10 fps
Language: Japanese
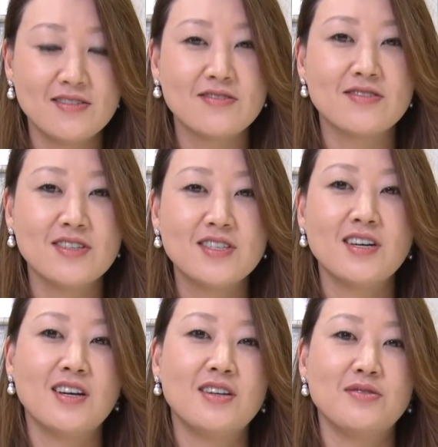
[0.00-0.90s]
うん、です
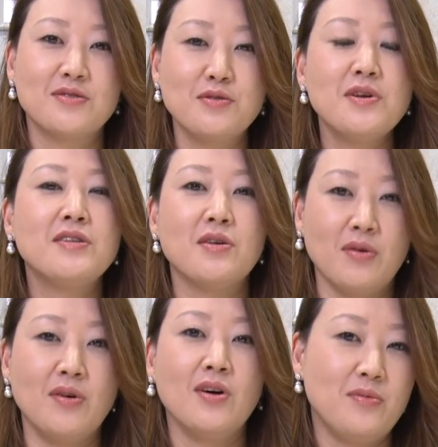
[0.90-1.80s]
からあの全て
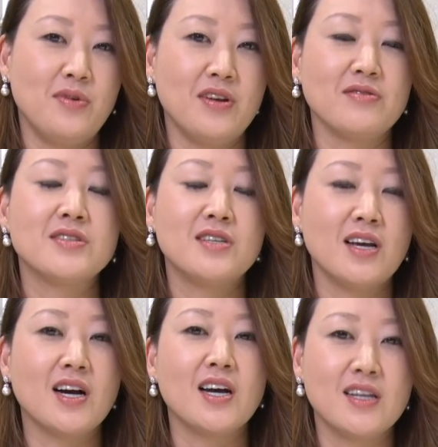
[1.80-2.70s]
を見直し
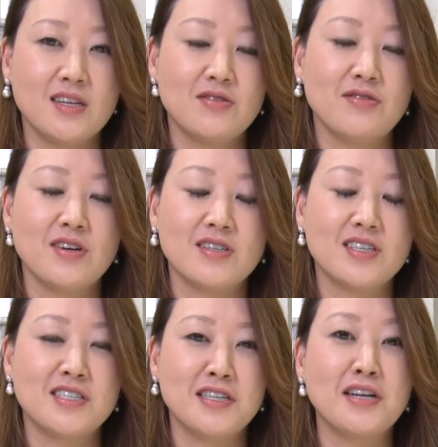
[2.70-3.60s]
て変えたという
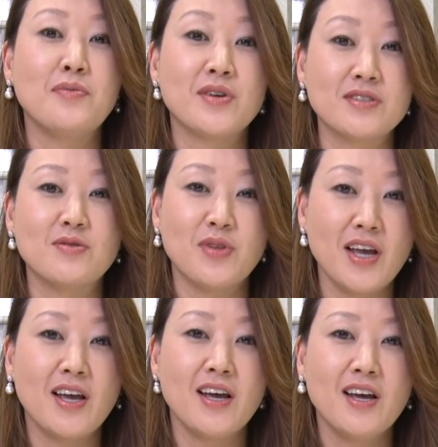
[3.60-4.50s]
形になりますの
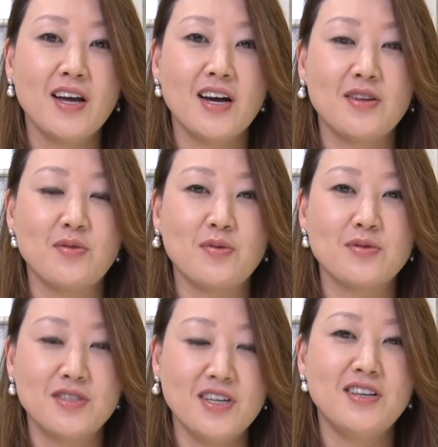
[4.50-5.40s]
であ
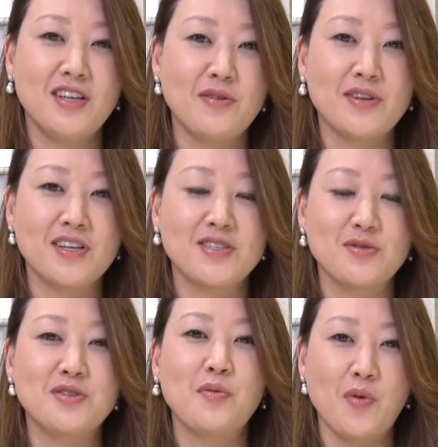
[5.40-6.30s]
のぜひね私
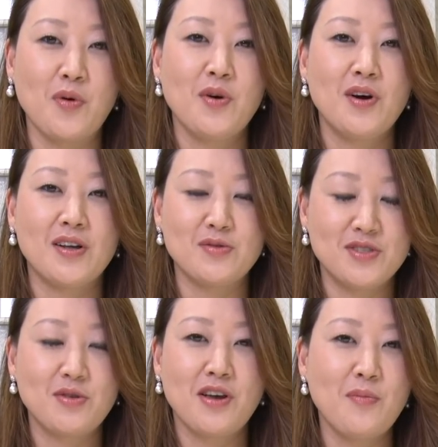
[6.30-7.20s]
としても一
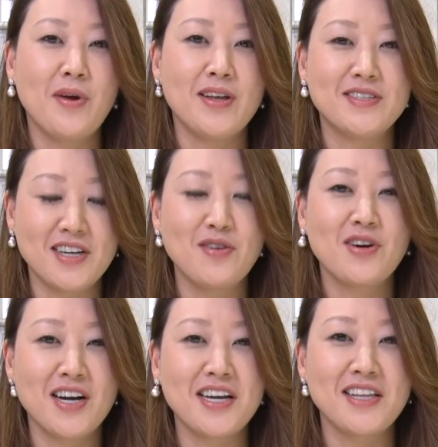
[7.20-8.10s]
生懸命時間
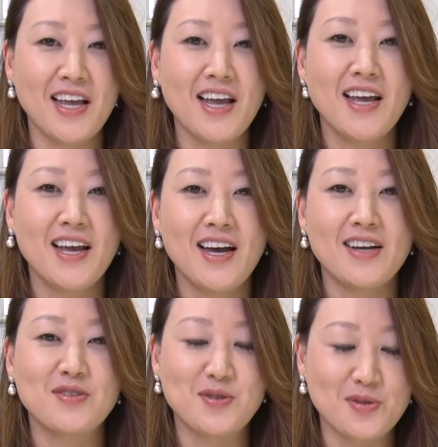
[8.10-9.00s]
をかけて
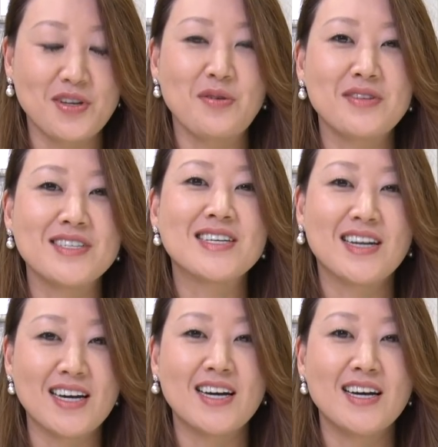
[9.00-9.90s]
作った本ですか
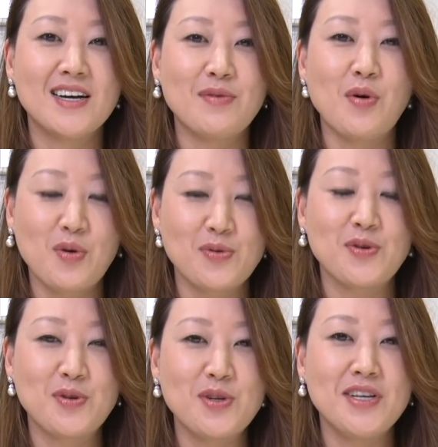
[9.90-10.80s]
ら、まあ、多くの
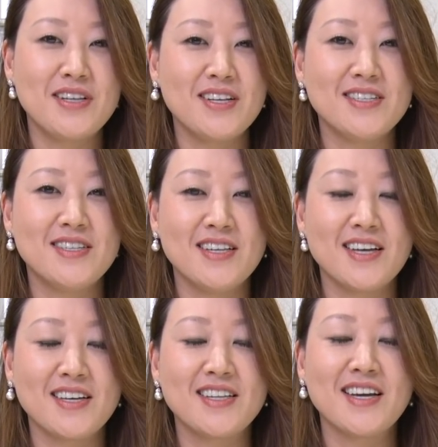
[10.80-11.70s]
人に手にしてい
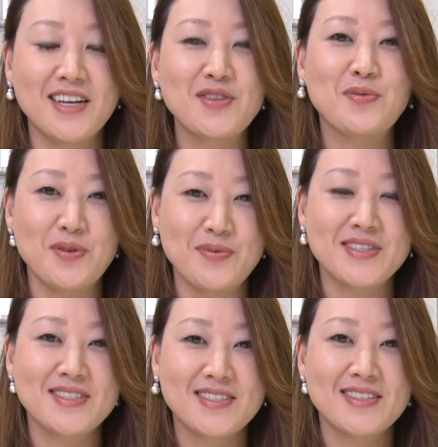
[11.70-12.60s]
ただきたいなと思いま
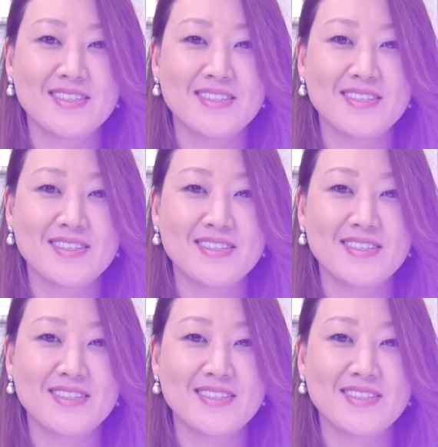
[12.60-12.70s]
す。